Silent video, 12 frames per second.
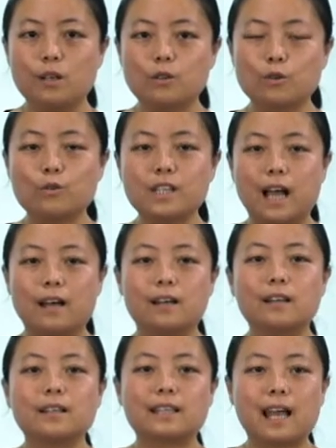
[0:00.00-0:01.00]
综上，
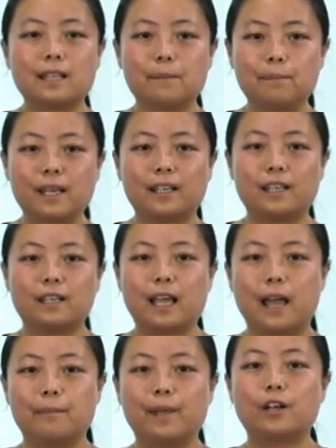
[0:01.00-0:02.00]
它的病理
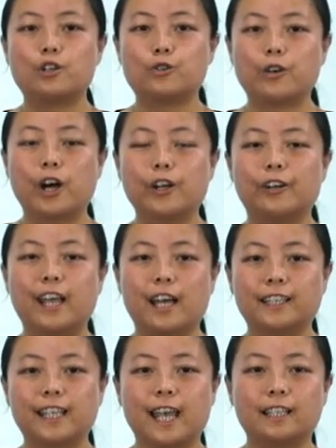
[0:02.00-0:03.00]
改变主要有
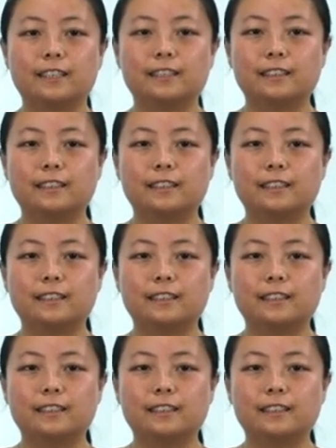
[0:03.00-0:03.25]
两点：